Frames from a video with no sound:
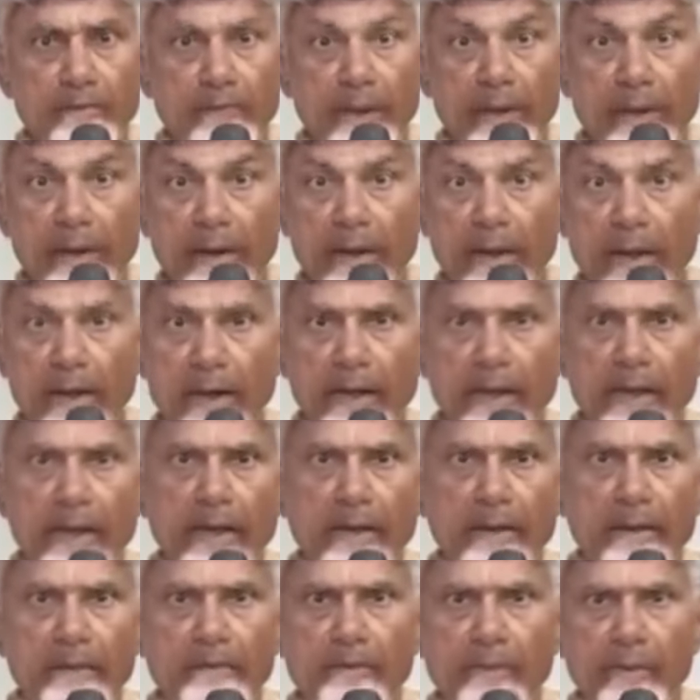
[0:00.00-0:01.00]

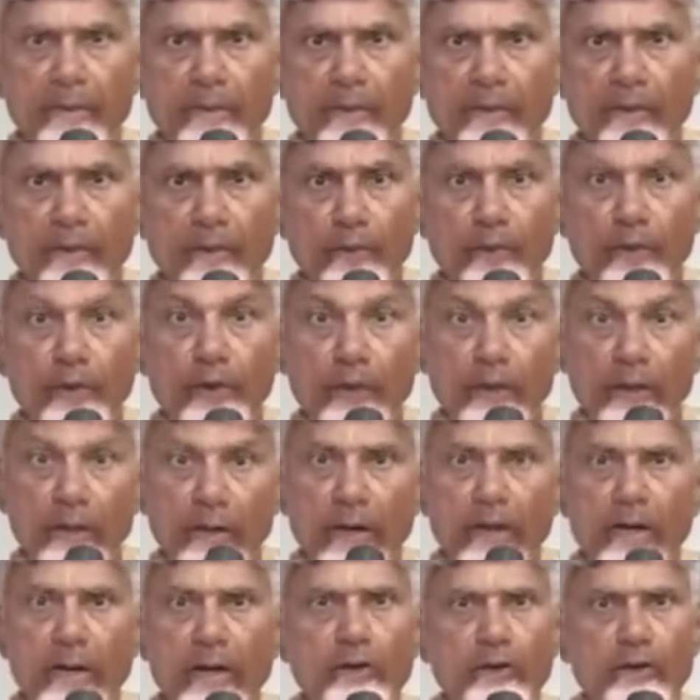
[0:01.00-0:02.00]
పిన్నెళ్ళకి
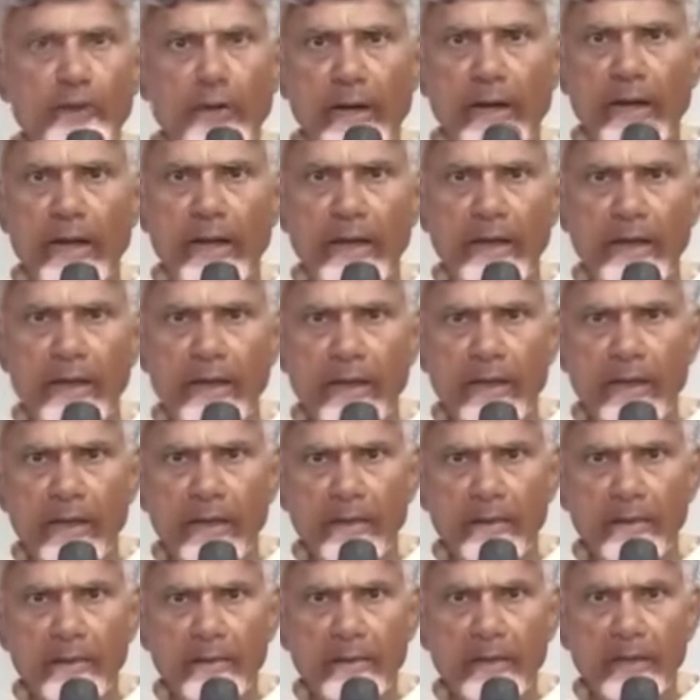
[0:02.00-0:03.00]
ఉరితాళ్ళు అవుతున్నాయి
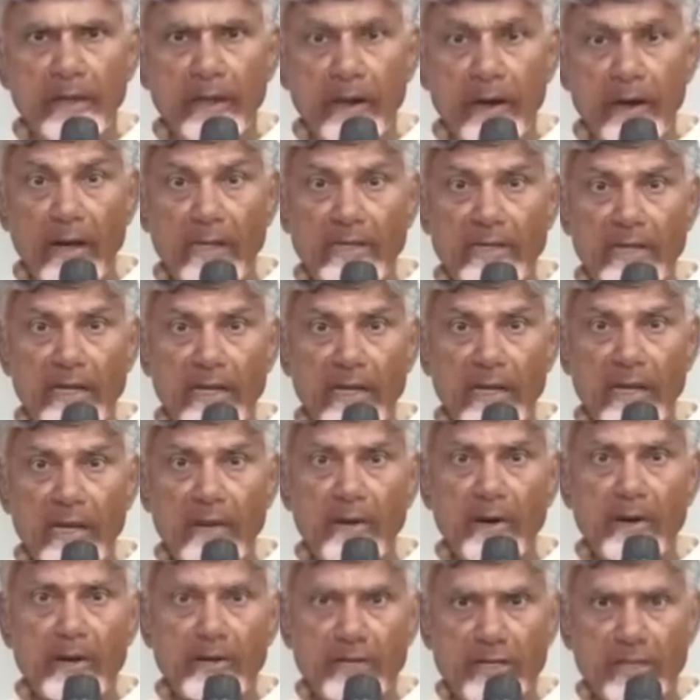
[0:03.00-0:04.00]
మీ రాజకీయ
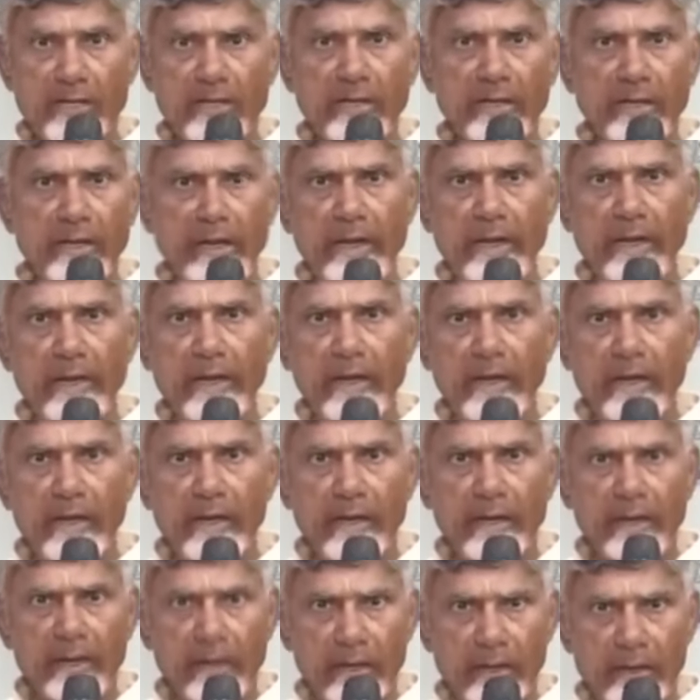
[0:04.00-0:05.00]
భవిష్యత్తుకి
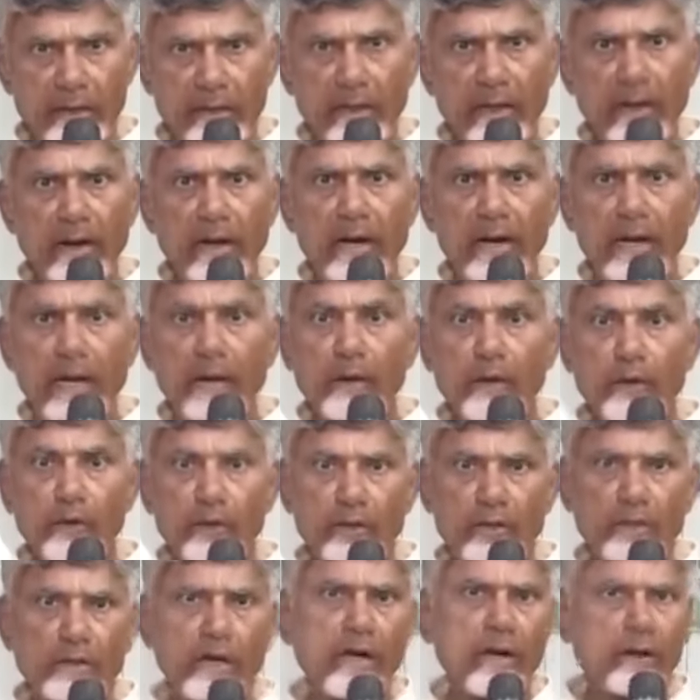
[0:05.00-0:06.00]
ఈ తాళ్లే
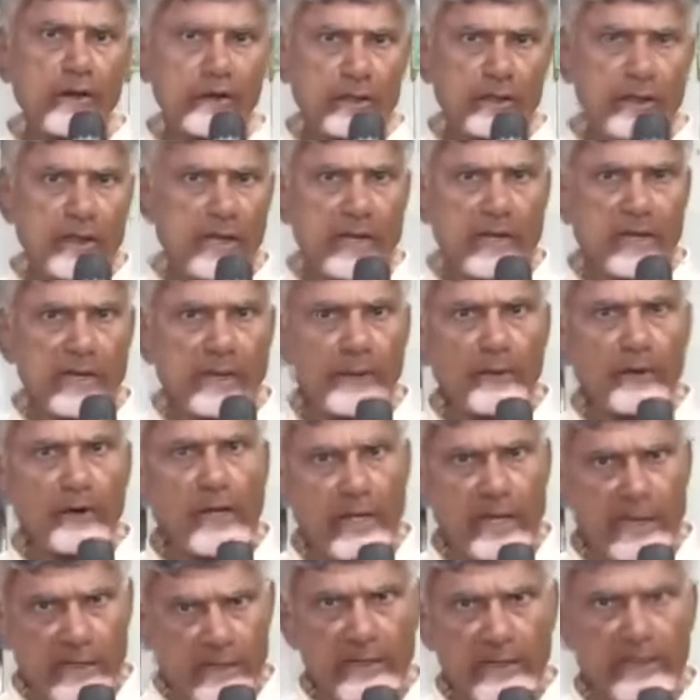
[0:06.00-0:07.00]
ఉరితాళ్ళు అవుతాయని చెప్పి
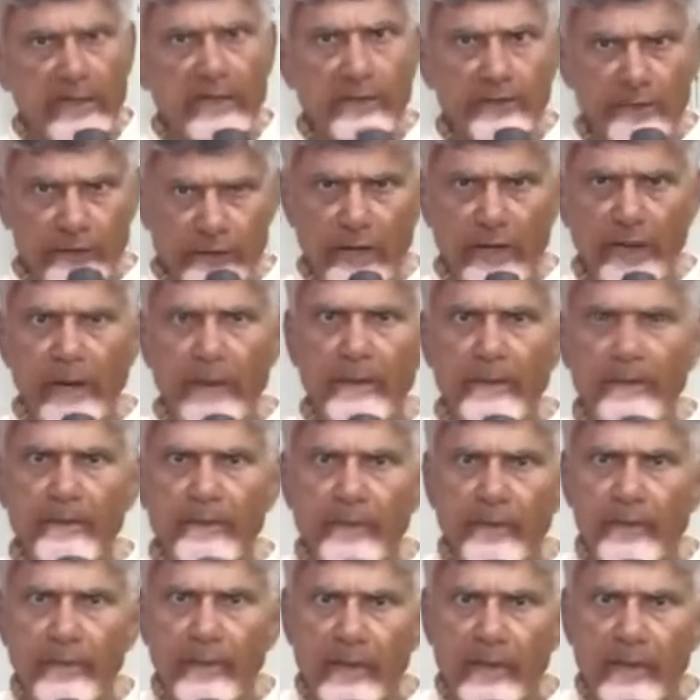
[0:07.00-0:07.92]
కూడా హెచ్చరిస్తున్నా